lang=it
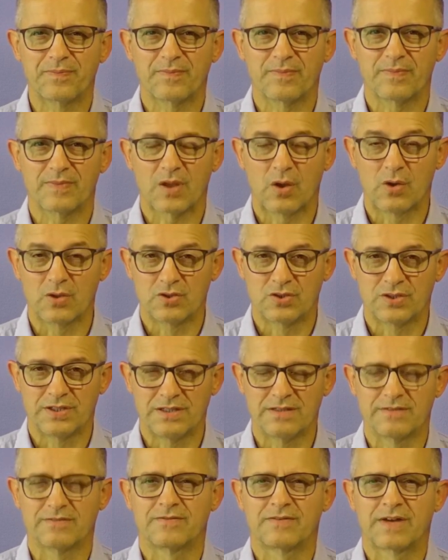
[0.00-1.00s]
Oggi,
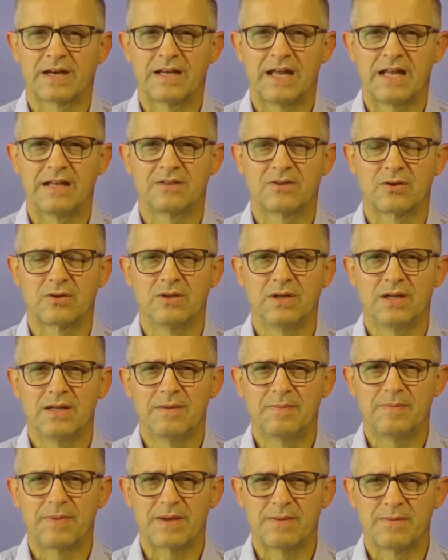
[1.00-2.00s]
tra l'altro,
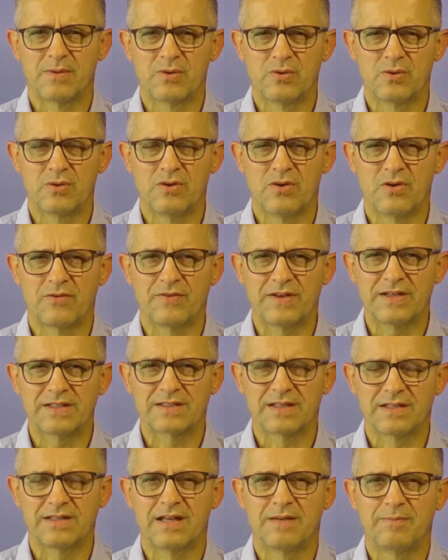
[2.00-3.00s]
primo luglio, festa
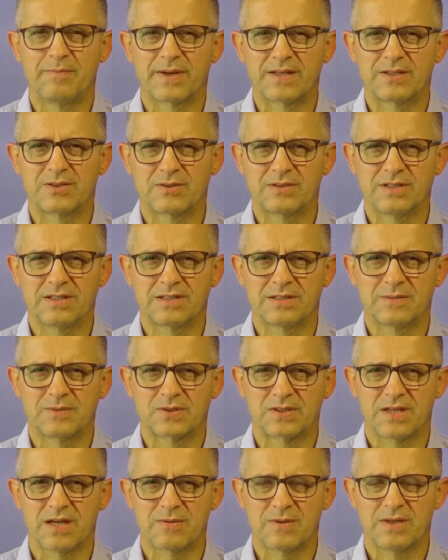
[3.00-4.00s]
del preziosissimo
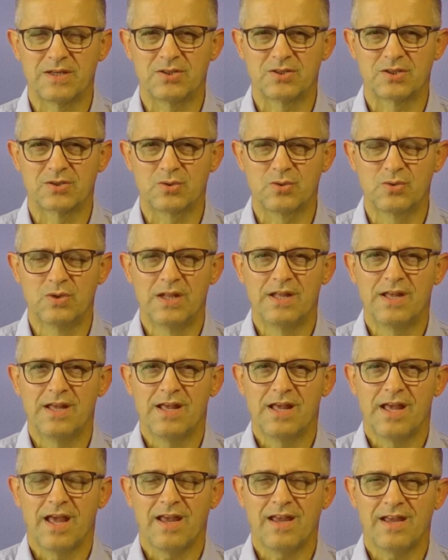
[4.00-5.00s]
sangue di Gesù,
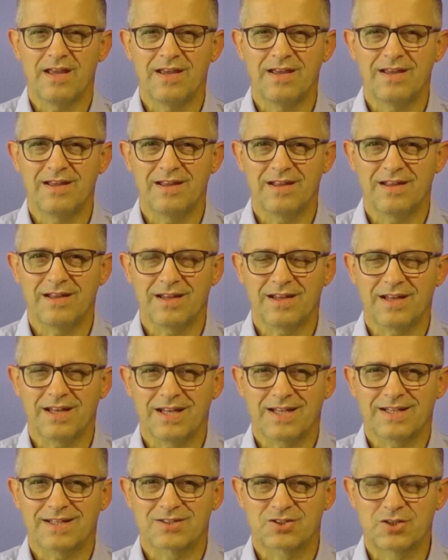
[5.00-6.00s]
e,
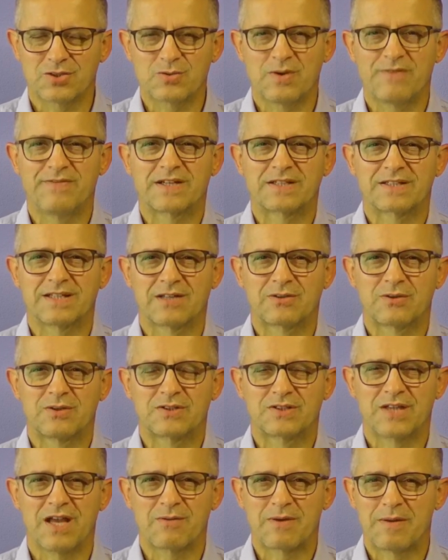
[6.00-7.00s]
e, Gesù ha versato il
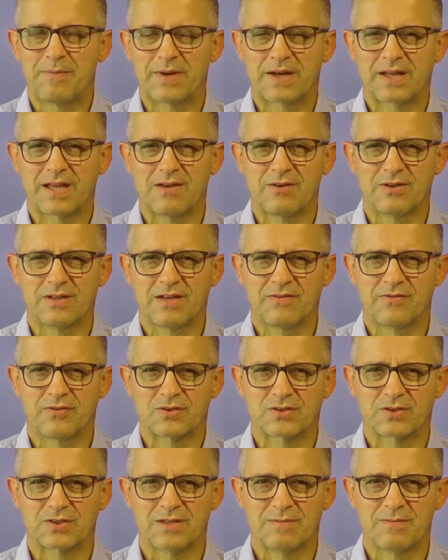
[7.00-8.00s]
sangue perché io e te
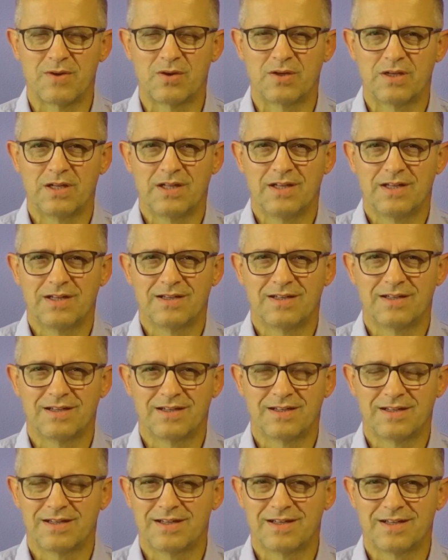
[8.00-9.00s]
fossimo
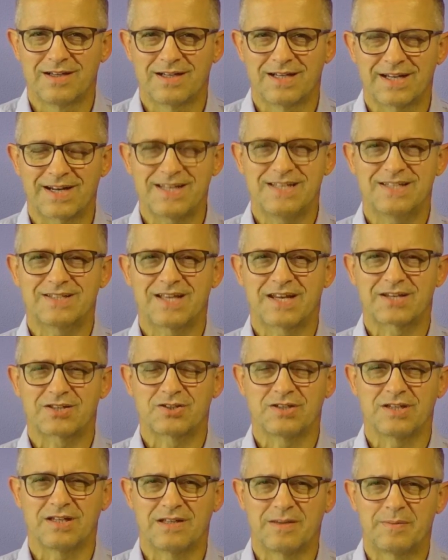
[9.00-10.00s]
eh,
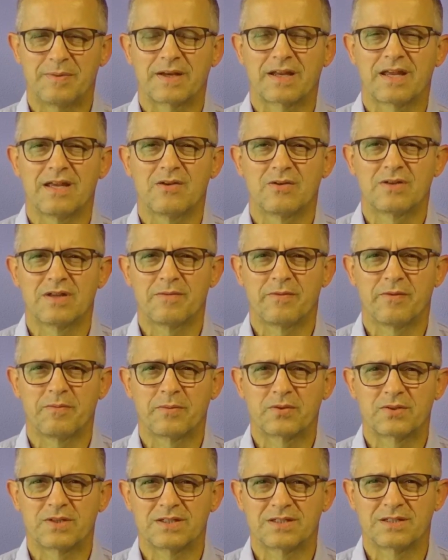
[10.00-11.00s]
risarciti, perché io e te
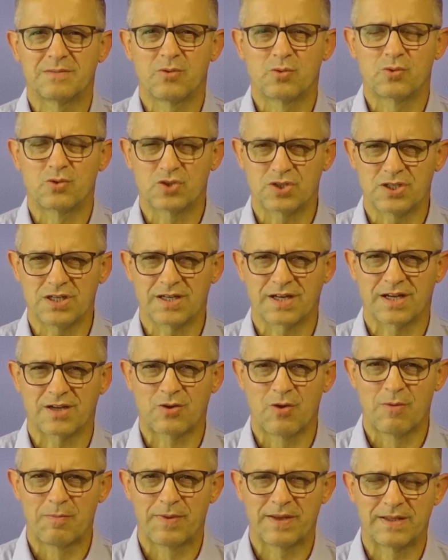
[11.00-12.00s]
potessimo uscire
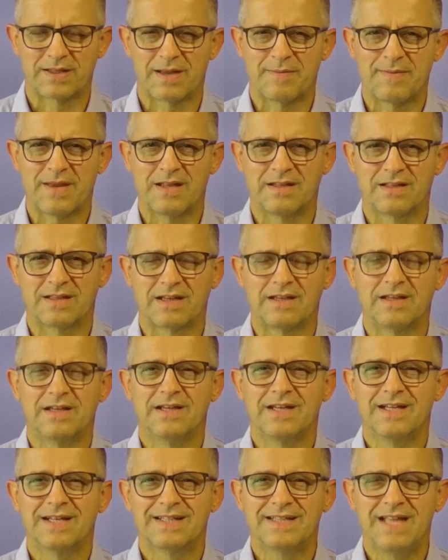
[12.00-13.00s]
completamente
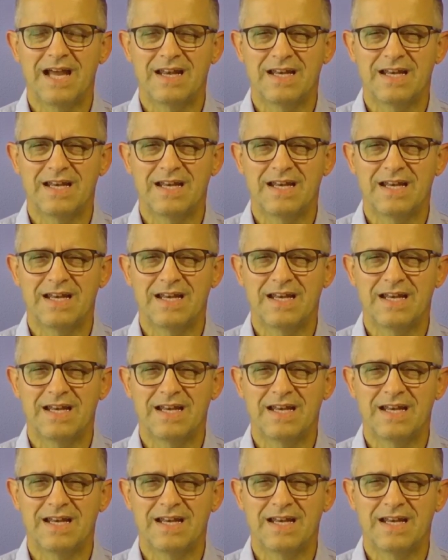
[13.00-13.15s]
dalla